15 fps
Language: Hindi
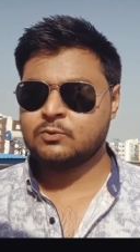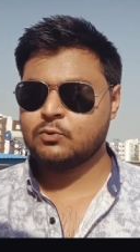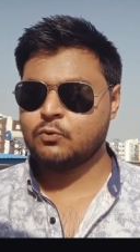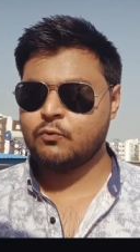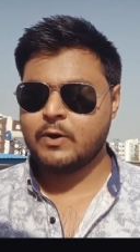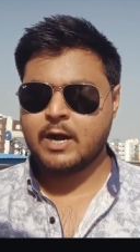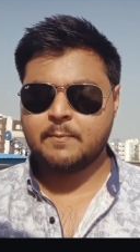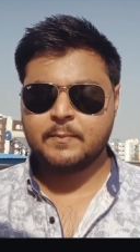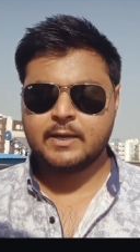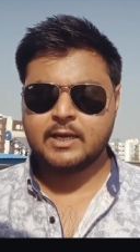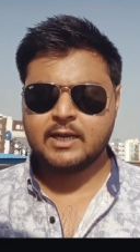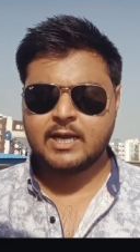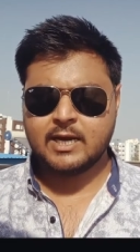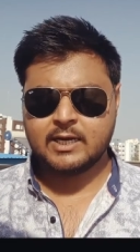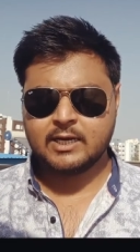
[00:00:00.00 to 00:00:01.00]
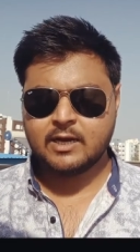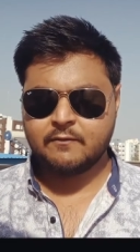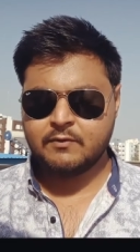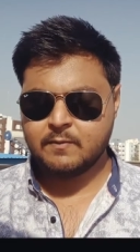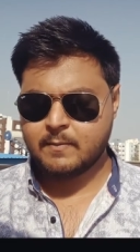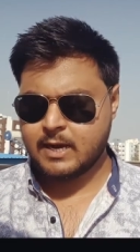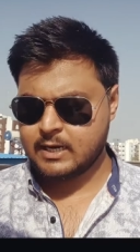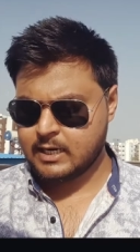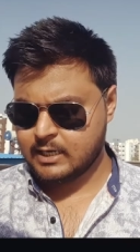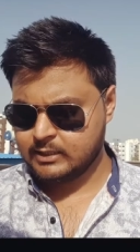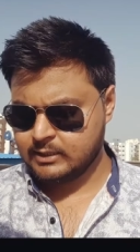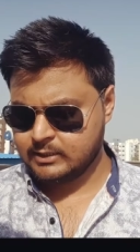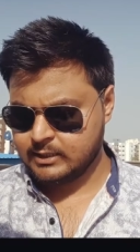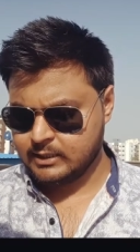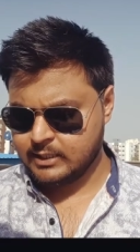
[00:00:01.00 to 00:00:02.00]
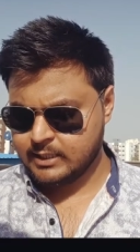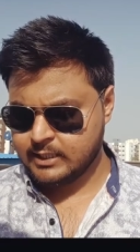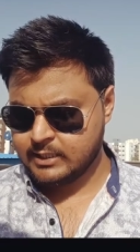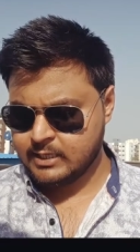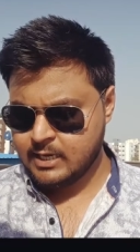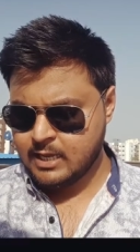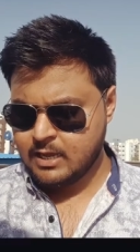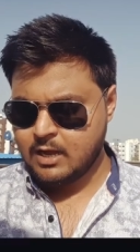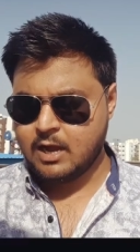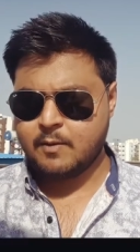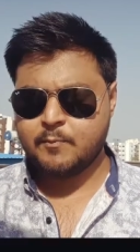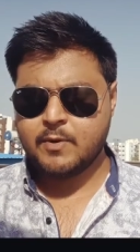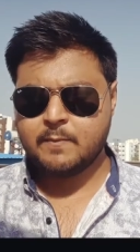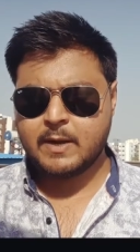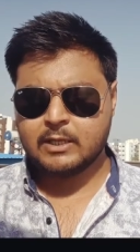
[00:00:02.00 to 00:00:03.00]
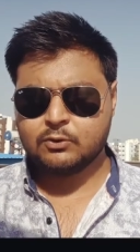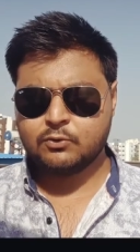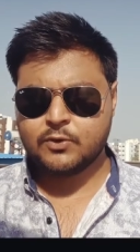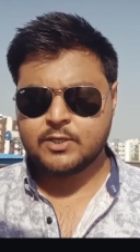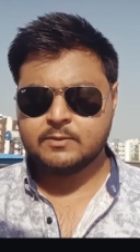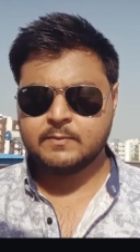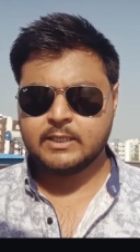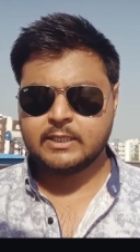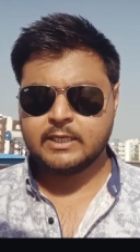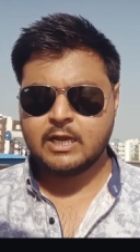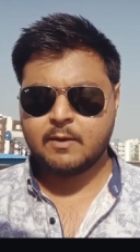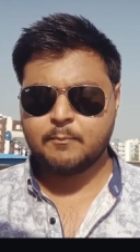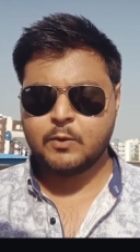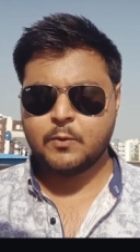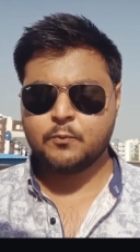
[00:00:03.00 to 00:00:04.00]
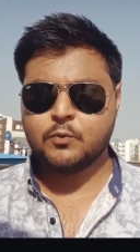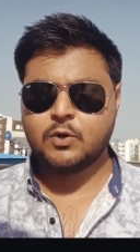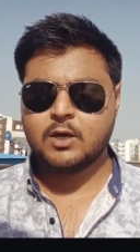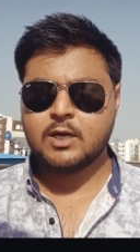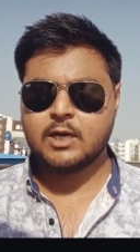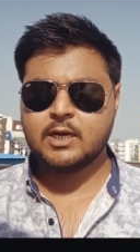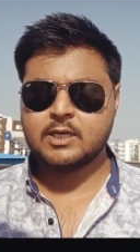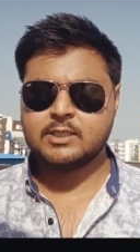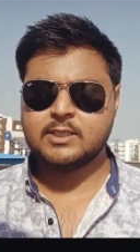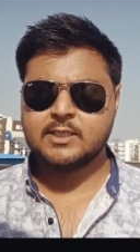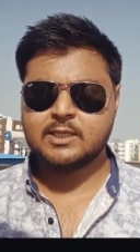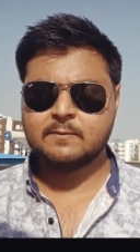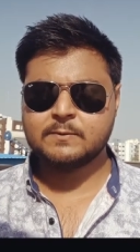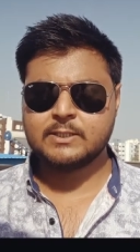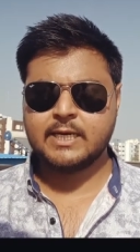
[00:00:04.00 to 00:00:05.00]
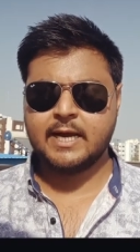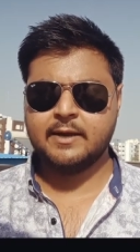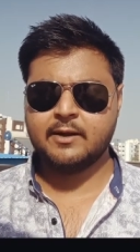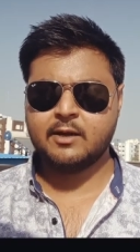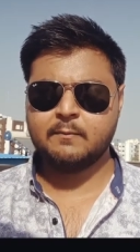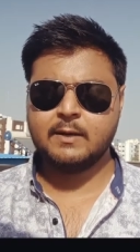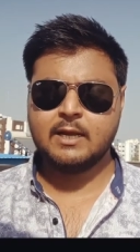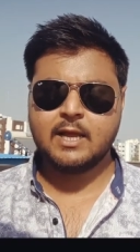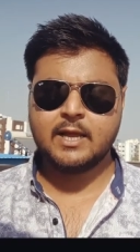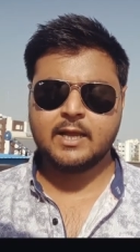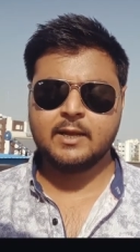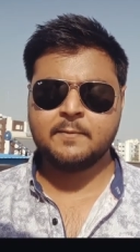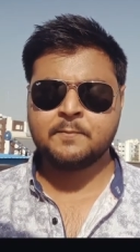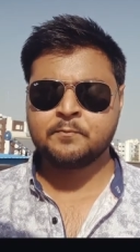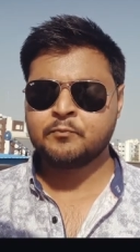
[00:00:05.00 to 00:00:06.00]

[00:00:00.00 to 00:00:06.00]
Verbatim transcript: तो वहाँ पे ये गाड़ी काफ़ी मार खाती थी लेकिन अब मैं बात करूँ इसमें तो यहाँ पे आपको हर चीज़ अब स्टैंडर्ड मिला है